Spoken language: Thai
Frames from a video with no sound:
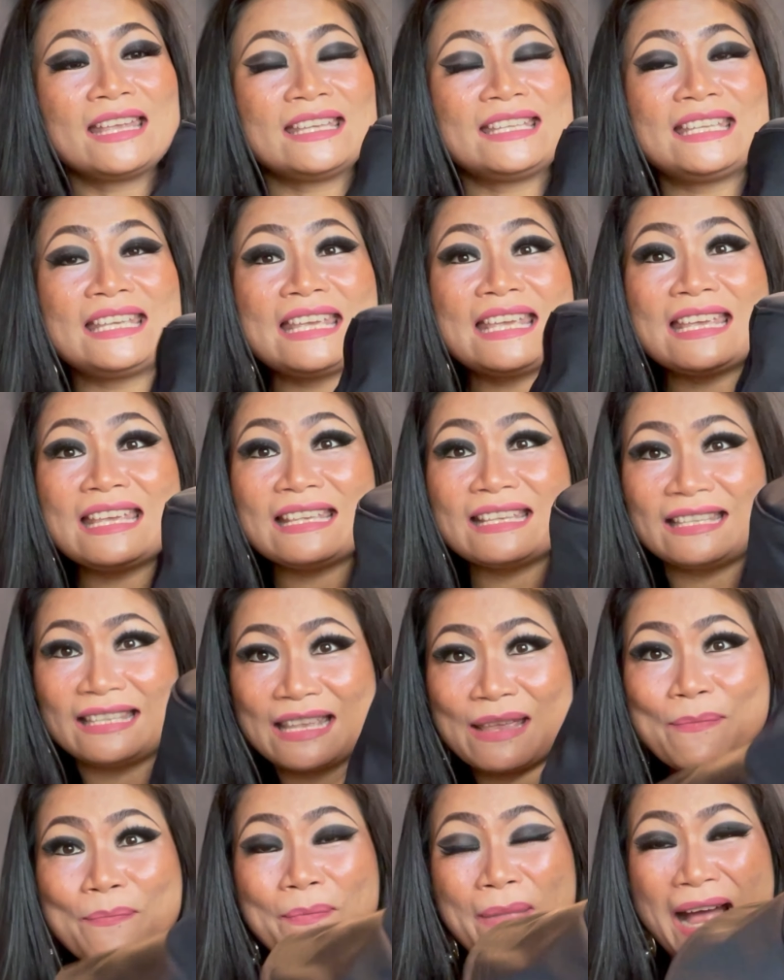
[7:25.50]

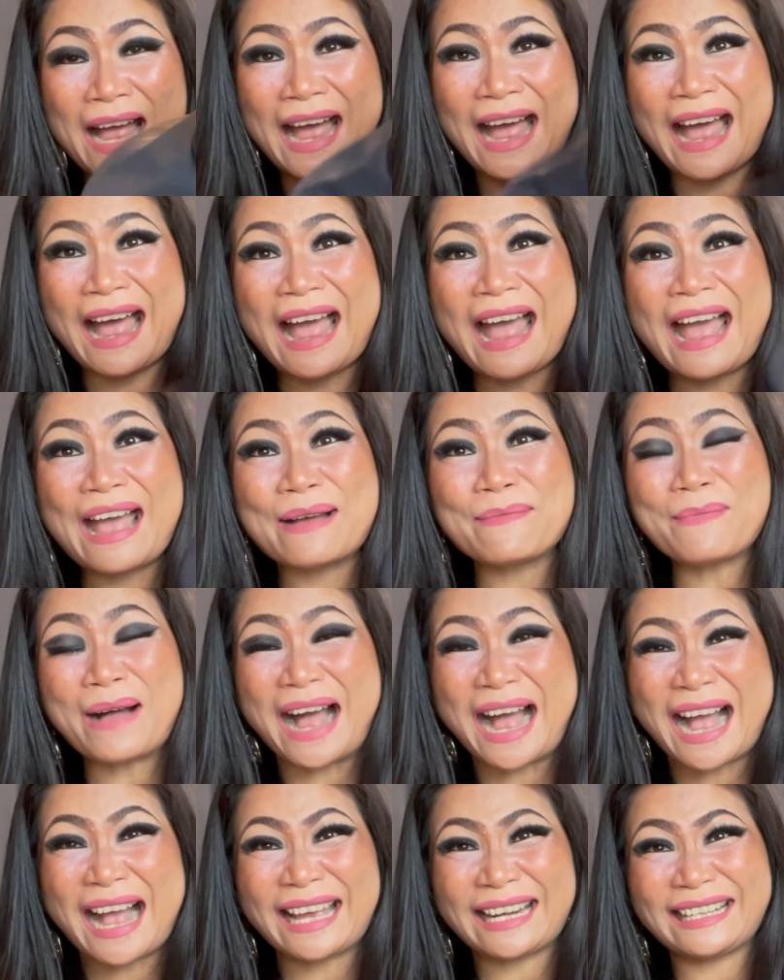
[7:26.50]
2,625
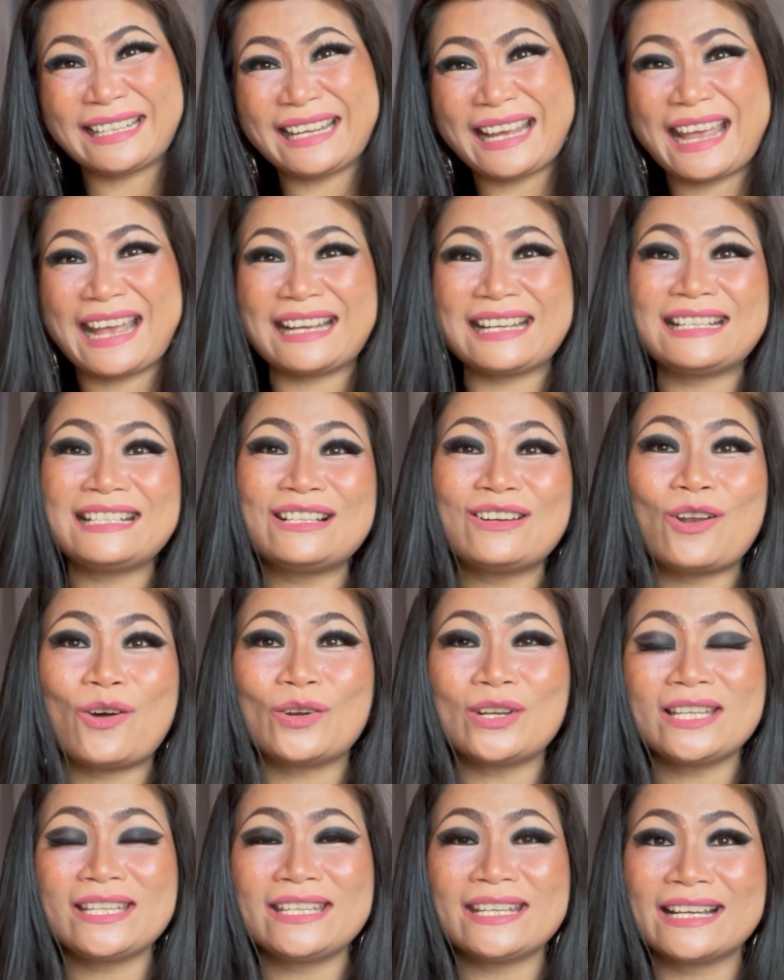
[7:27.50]
บาทเนี่ยคะคือล
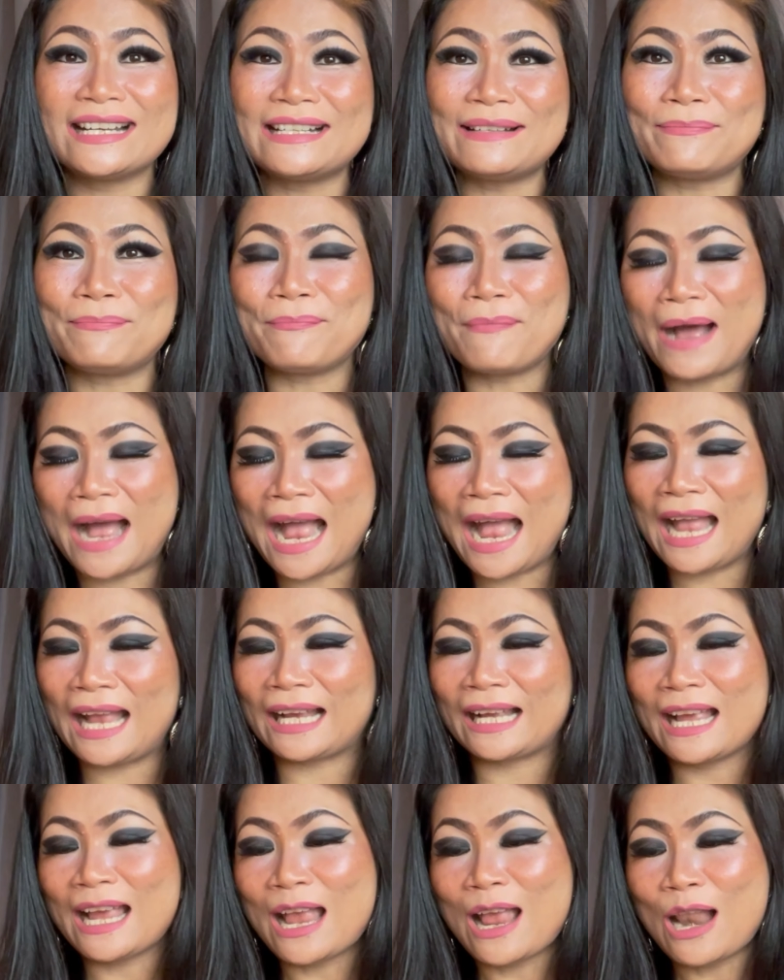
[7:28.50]
ดเยอะมาก
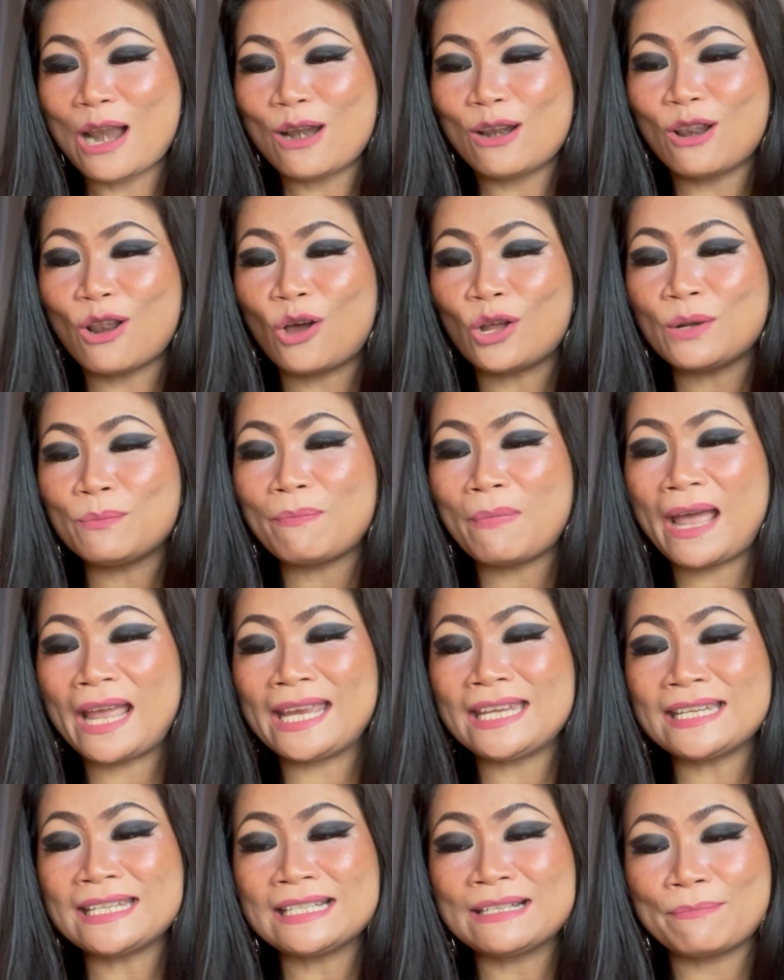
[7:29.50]
ลดไป
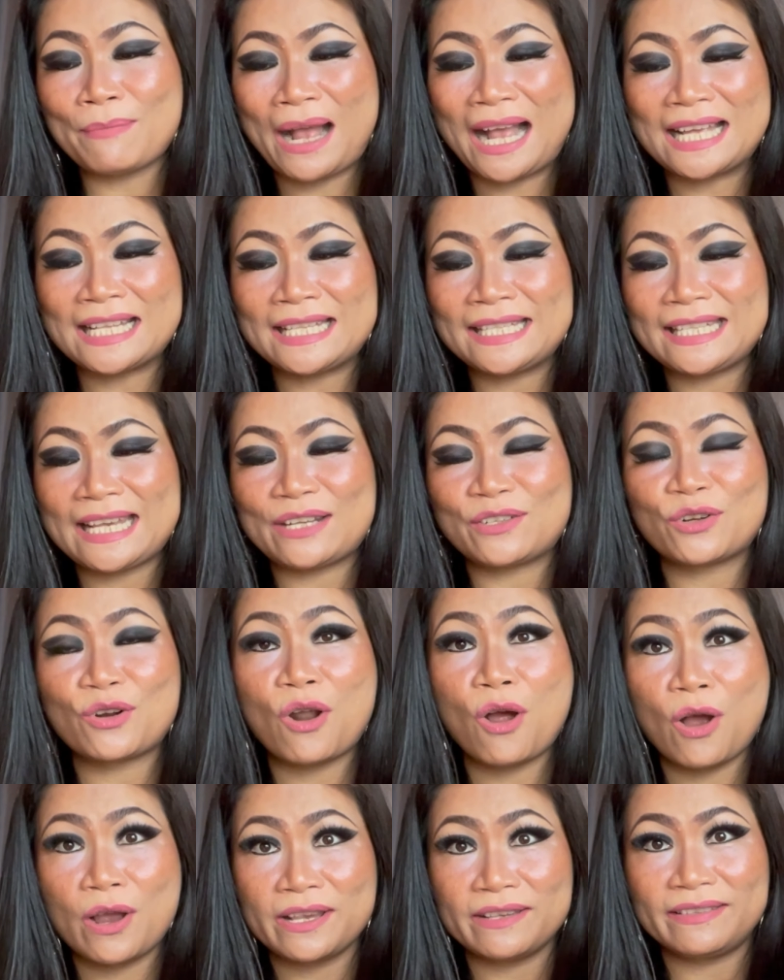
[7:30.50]

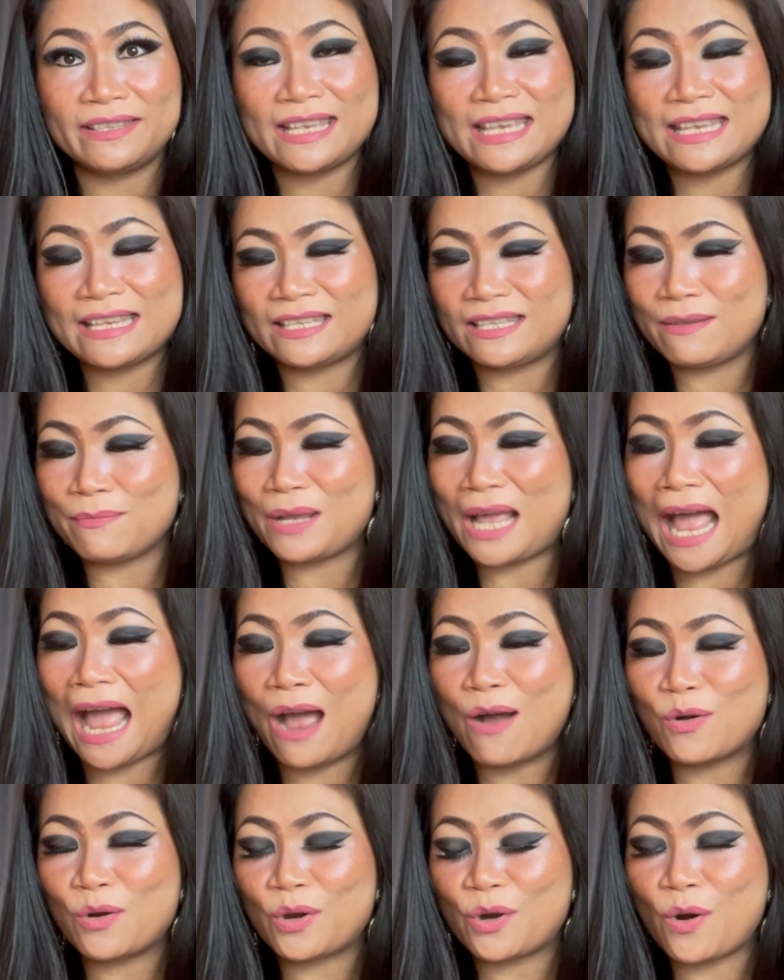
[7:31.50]

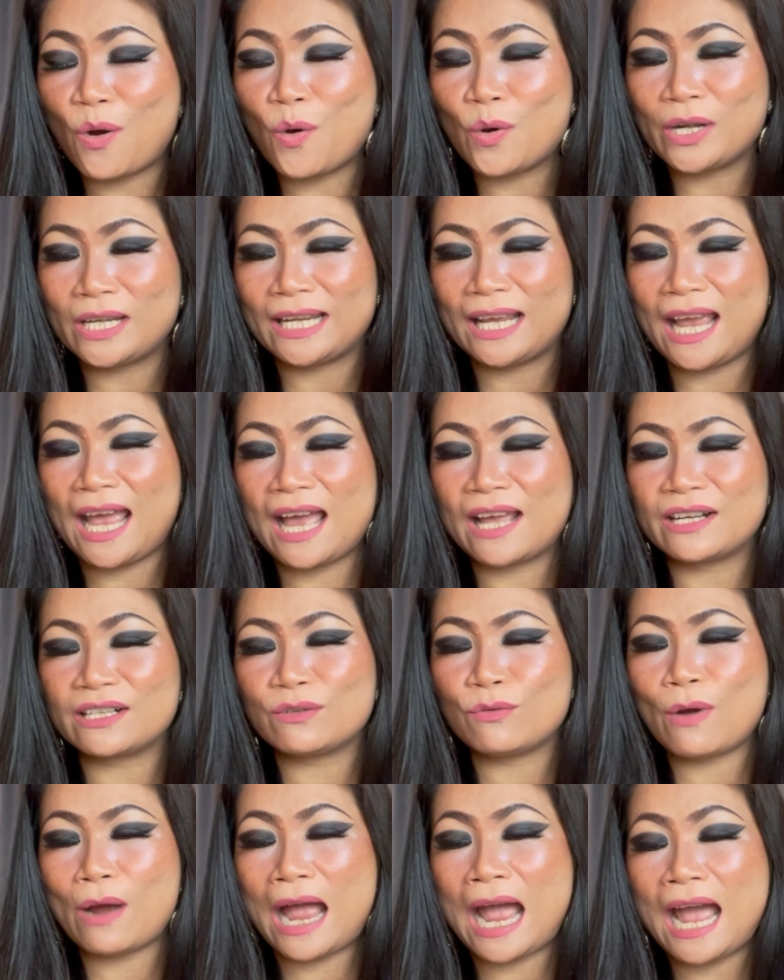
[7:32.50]
1,749 โครนนะคะห
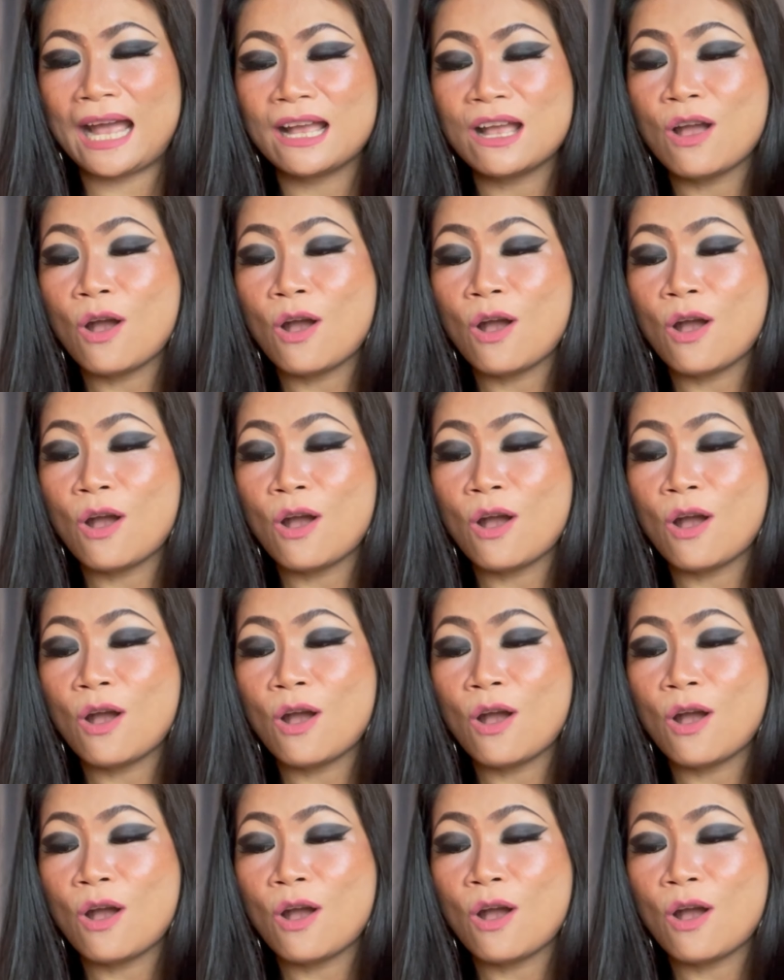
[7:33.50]
รือว่า